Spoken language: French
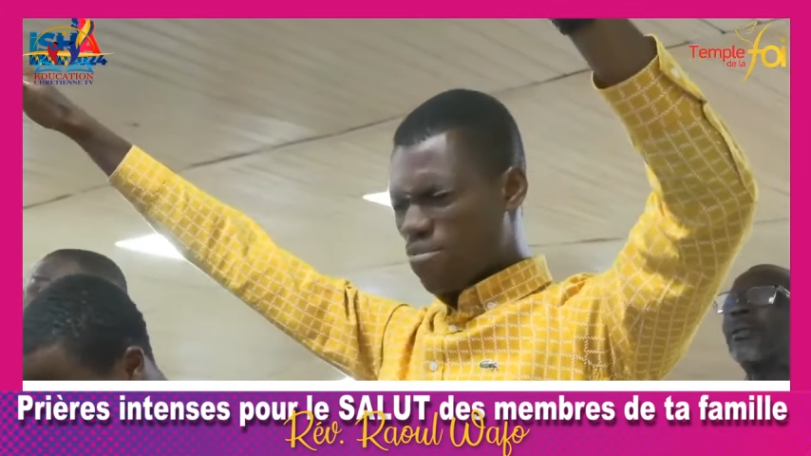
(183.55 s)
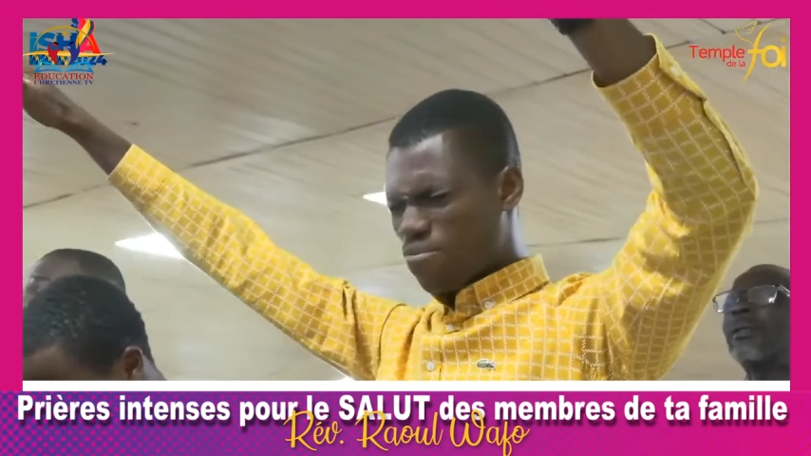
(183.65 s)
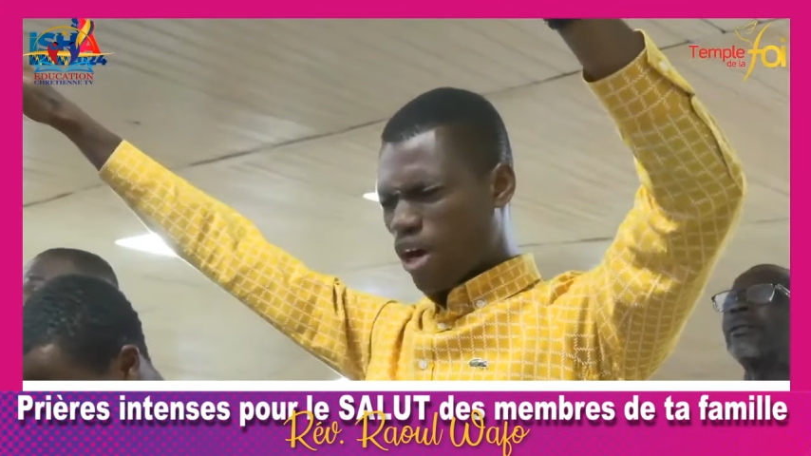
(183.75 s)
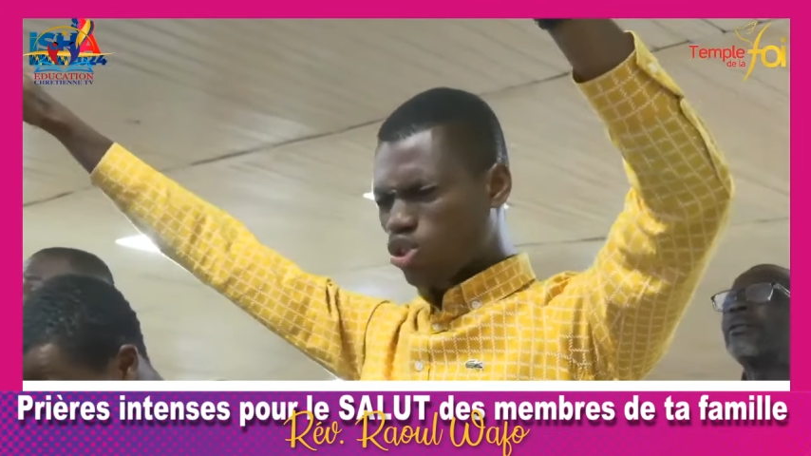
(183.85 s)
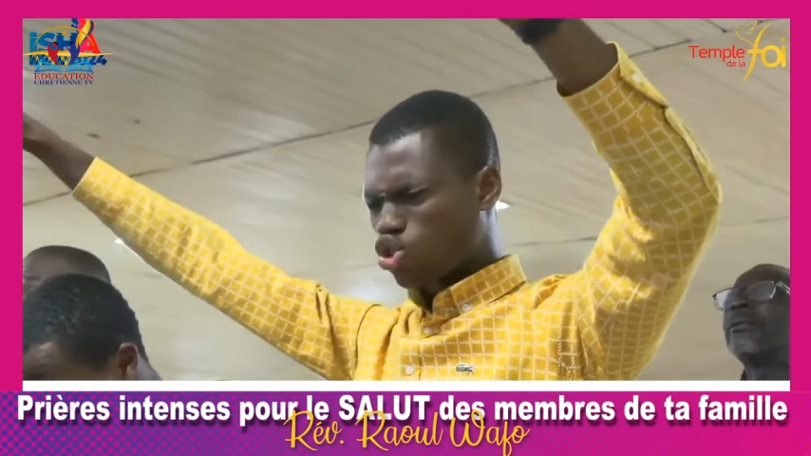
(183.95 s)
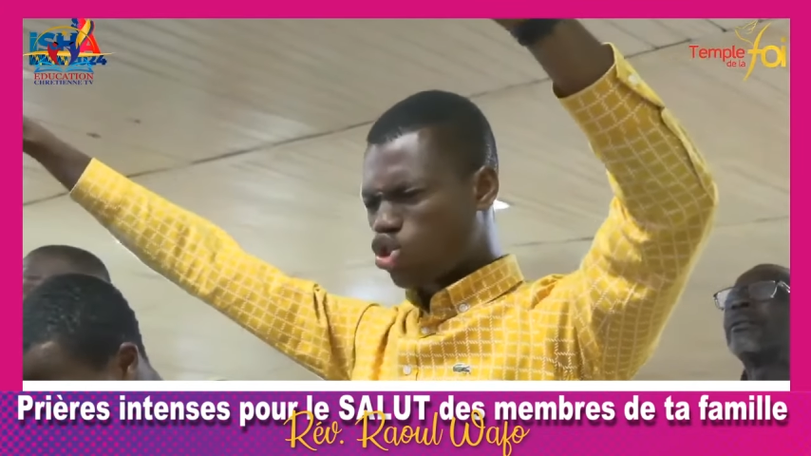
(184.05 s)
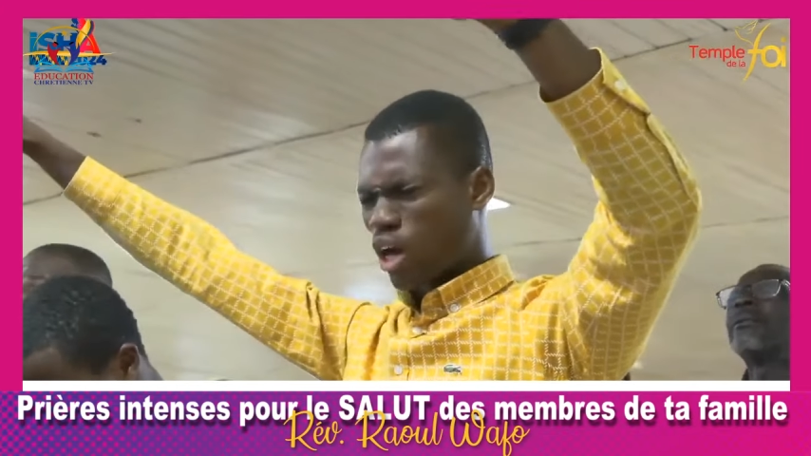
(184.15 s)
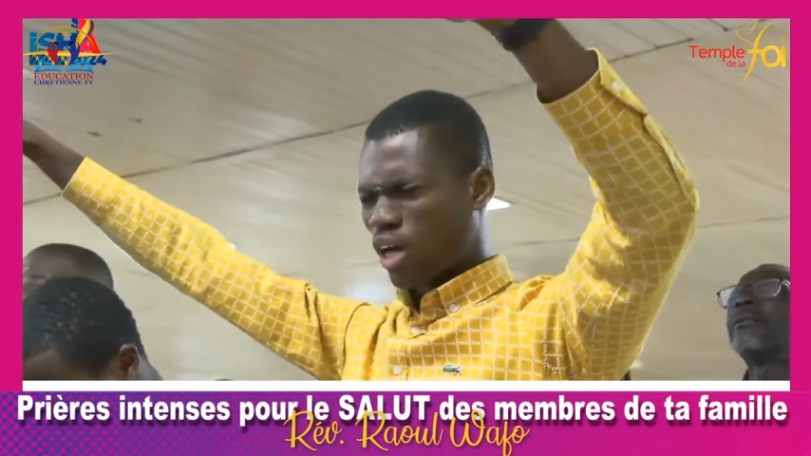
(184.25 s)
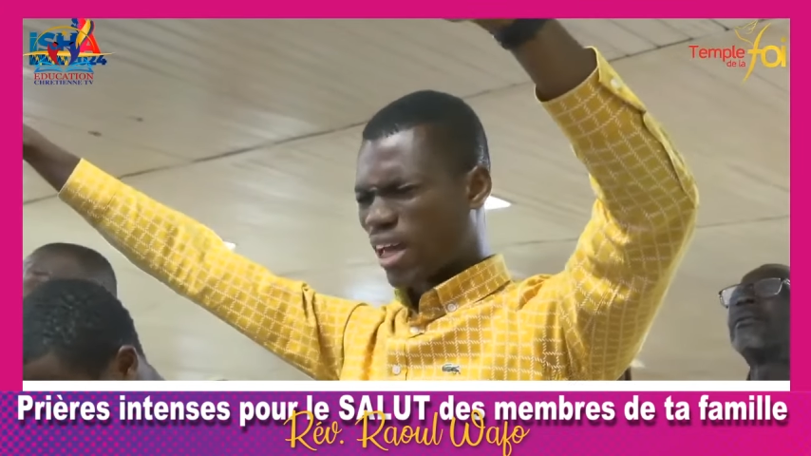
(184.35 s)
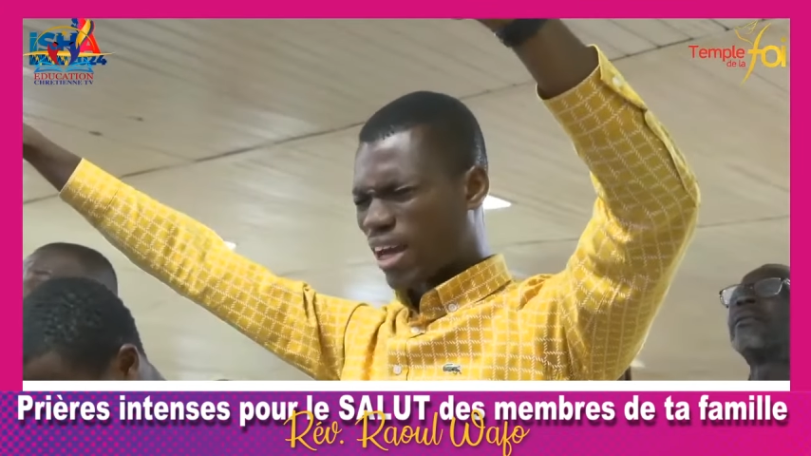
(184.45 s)

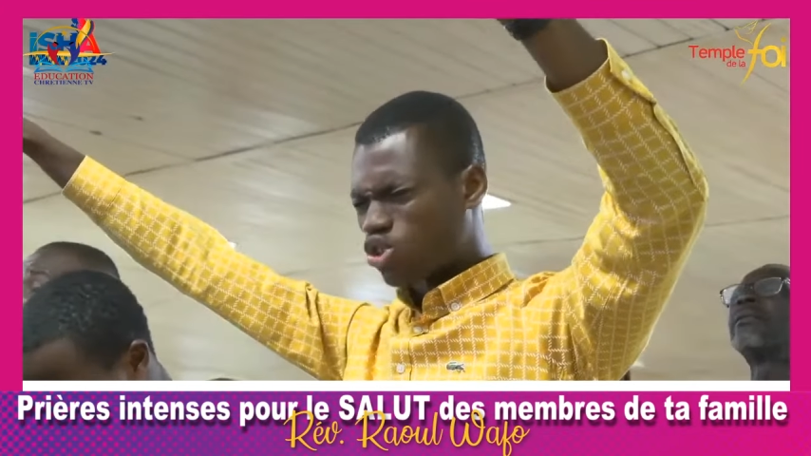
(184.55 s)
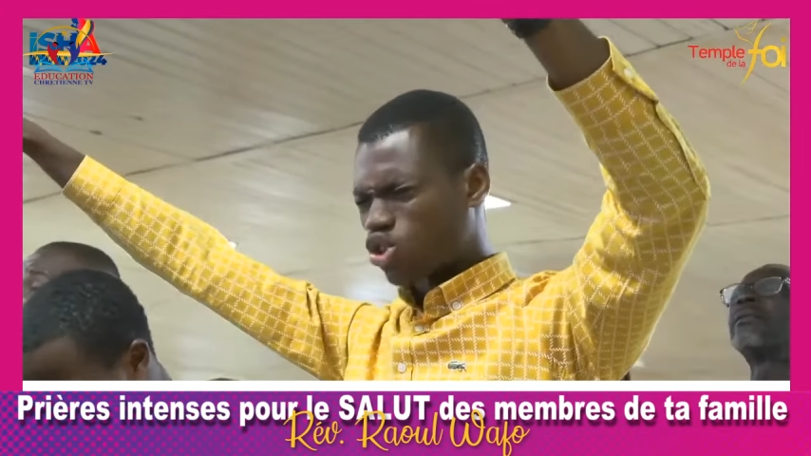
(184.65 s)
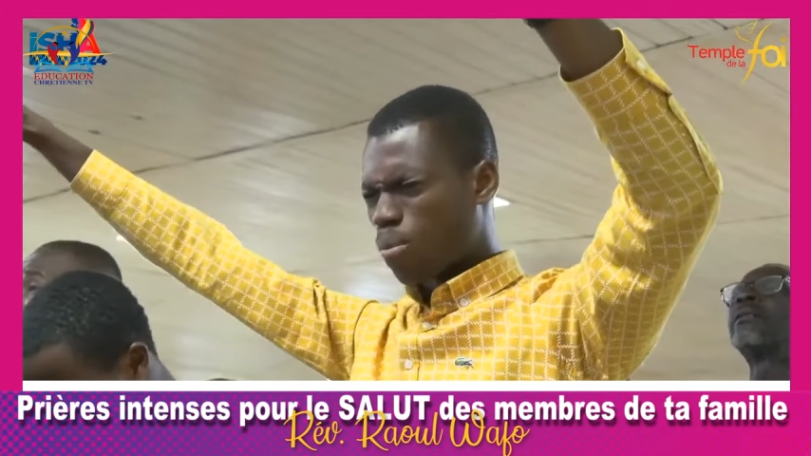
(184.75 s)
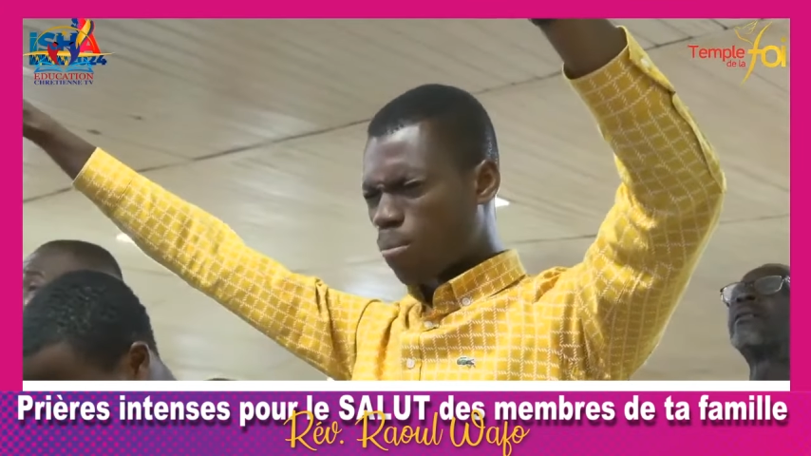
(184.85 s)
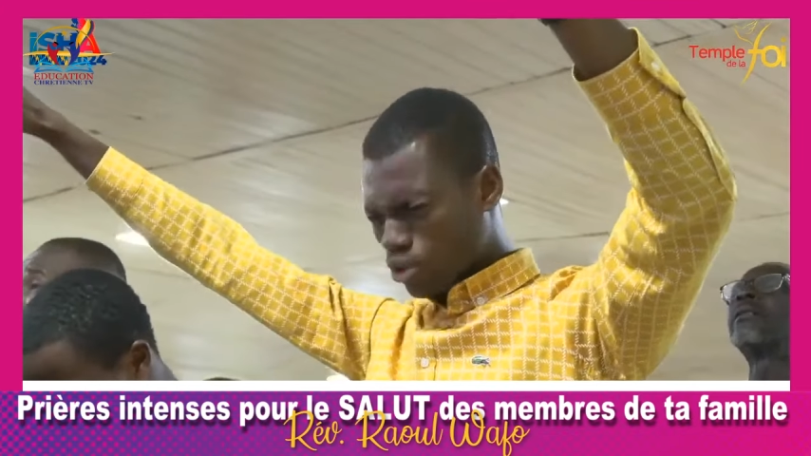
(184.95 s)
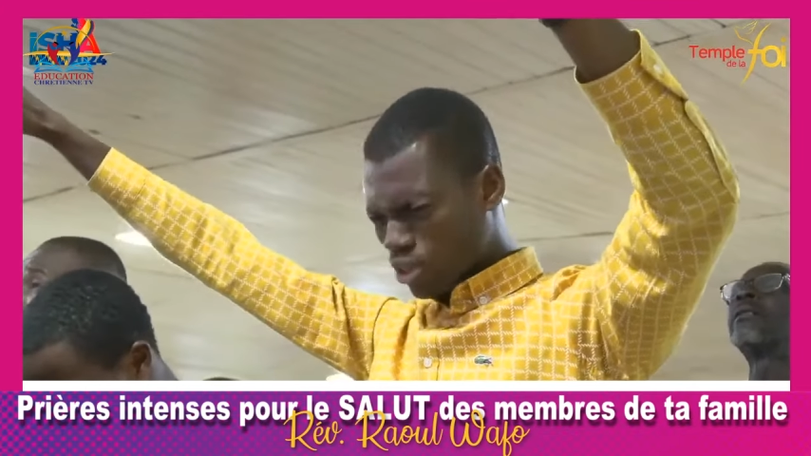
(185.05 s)
J'appelle dans le